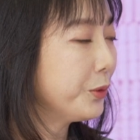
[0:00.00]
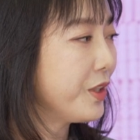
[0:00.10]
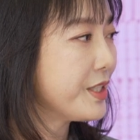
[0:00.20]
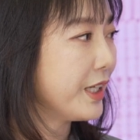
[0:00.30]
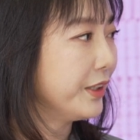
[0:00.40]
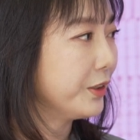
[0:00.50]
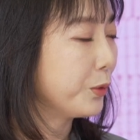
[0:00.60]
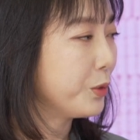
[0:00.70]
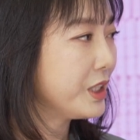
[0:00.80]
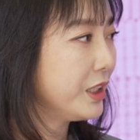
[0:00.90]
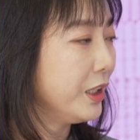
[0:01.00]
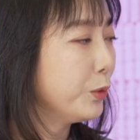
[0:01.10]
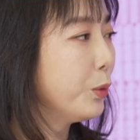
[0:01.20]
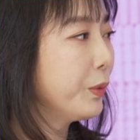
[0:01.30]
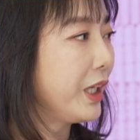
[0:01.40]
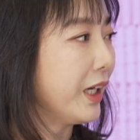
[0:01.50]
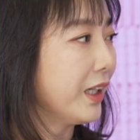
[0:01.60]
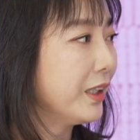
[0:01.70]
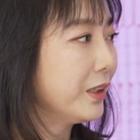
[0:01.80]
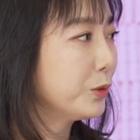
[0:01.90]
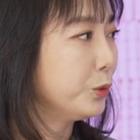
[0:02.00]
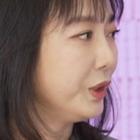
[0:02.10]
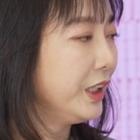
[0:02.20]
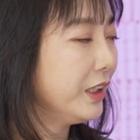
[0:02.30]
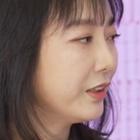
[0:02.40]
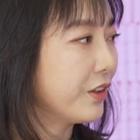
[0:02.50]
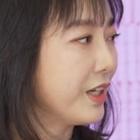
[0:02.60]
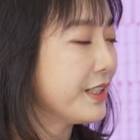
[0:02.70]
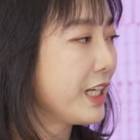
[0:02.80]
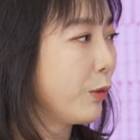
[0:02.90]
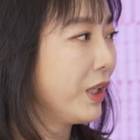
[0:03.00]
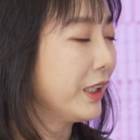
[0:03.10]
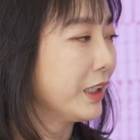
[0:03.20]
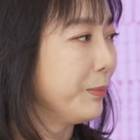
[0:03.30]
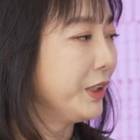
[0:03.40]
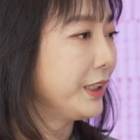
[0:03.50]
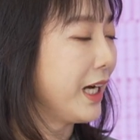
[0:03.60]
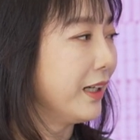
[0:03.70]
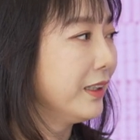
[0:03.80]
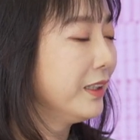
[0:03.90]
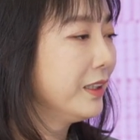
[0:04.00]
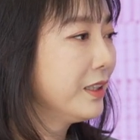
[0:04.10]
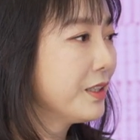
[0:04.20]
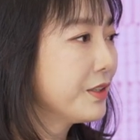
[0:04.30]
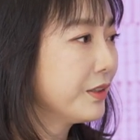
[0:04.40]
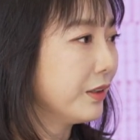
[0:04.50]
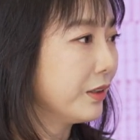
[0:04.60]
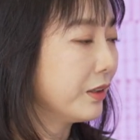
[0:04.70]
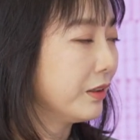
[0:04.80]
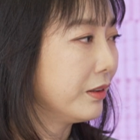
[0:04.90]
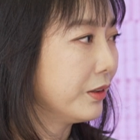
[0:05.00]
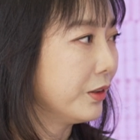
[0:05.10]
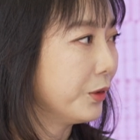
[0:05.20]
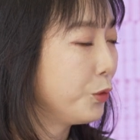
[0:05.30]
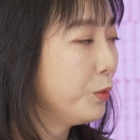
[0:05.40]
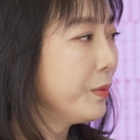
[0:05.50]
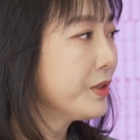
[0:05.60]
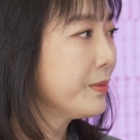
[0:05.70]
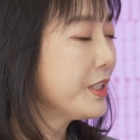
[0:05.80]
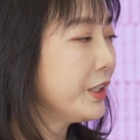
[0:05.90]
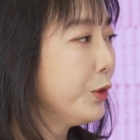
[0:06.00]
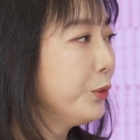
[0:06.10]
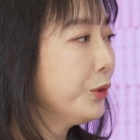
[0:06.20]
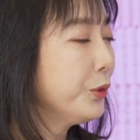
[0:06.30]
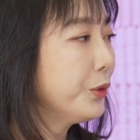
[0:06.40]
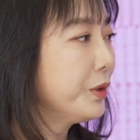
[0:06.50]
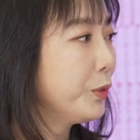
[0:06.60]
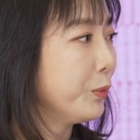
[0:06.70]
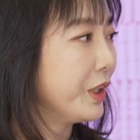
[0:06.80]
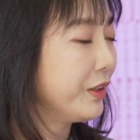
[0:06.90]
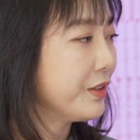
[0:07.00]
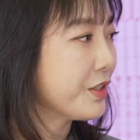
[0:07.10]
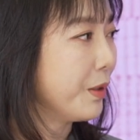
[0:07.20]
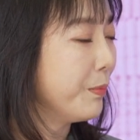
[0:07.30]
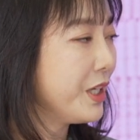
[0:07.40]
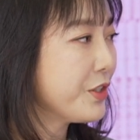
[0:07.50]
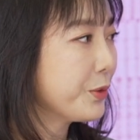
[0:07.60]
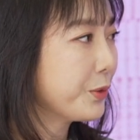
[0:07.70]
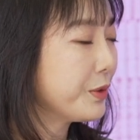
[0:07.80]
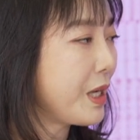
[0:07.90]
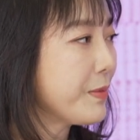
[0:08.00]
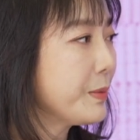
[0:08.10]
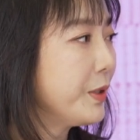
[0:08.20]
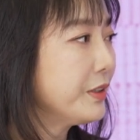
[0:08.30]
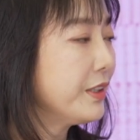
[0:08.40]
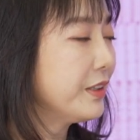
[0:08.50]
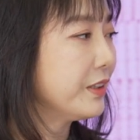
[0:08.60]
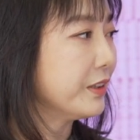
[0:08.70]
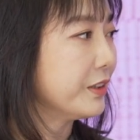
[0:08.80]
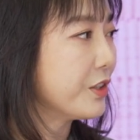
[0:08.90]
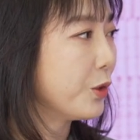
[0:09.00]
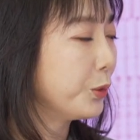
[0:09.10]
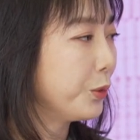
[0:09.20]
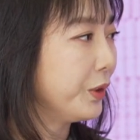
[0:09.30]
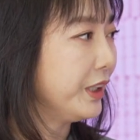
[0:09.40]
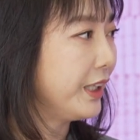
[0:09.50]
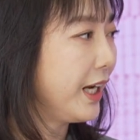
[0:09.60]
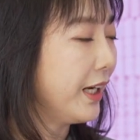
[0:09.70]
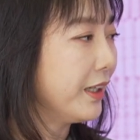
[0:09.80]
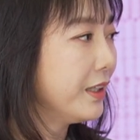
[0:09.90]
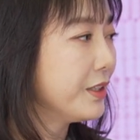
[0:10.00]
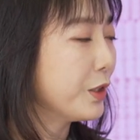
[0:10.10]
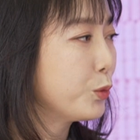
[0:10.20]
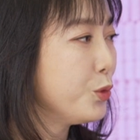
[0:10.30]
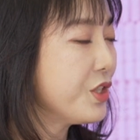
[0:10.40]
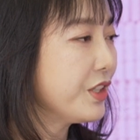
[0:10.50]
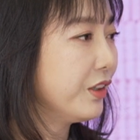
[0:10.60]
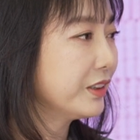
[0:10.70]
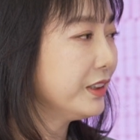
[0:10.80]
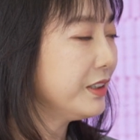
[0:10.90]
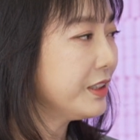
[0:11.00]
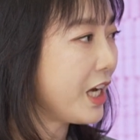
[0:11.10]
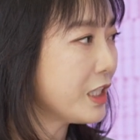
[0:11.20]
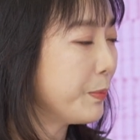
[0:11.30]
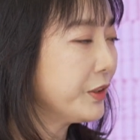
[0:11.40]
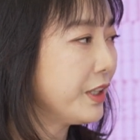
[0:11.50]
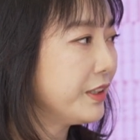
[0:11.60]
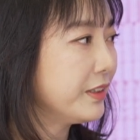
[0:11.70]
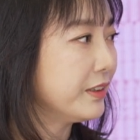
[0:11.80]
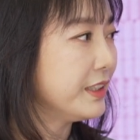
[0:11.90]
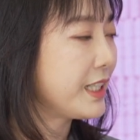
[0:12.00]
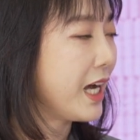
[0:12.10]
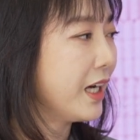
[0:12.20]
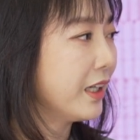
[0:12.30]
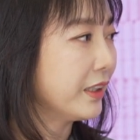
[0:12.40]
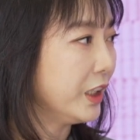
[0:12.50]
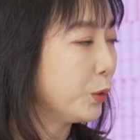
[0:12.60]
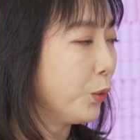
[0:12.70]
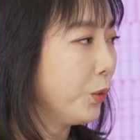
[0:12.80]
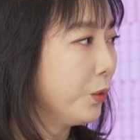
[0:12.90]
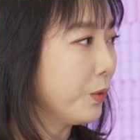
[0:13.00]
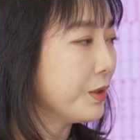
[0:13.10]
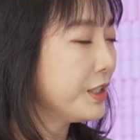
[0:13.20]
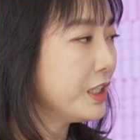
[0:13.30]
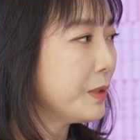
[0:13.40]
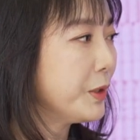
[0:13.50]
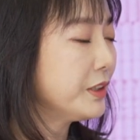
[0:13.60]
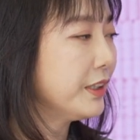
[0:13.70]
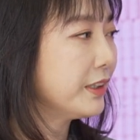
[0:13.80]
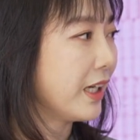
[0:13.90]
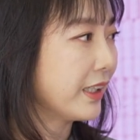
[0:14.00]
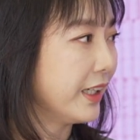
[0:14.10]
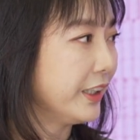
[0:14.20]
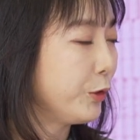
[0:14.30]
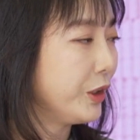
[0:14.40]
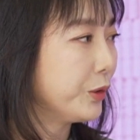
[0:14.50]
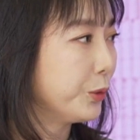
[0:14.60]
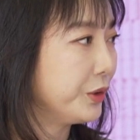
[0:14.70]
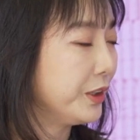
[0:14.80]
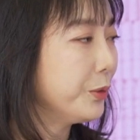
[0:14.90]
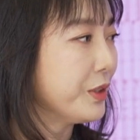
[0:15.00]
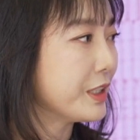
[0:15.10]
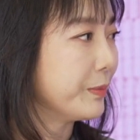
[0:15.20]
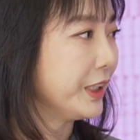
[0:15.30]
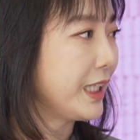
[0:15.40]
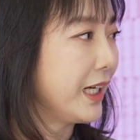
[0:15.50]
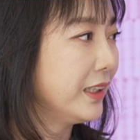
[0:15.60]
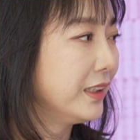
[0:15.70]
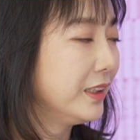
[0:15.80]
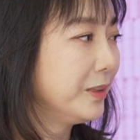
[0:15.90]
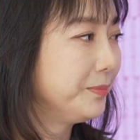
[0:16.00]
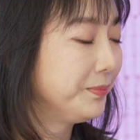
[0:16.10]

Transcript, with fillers: 되지 않는 곳이 7개 군이 그러한 상황입니다. 어, 돌봄 서비스 이용률을 보면 전반적으로 30% 정도인데 네. 군 지역은 40% 이상이고 70% 가까이 되는 곳들도 있습니다. 음.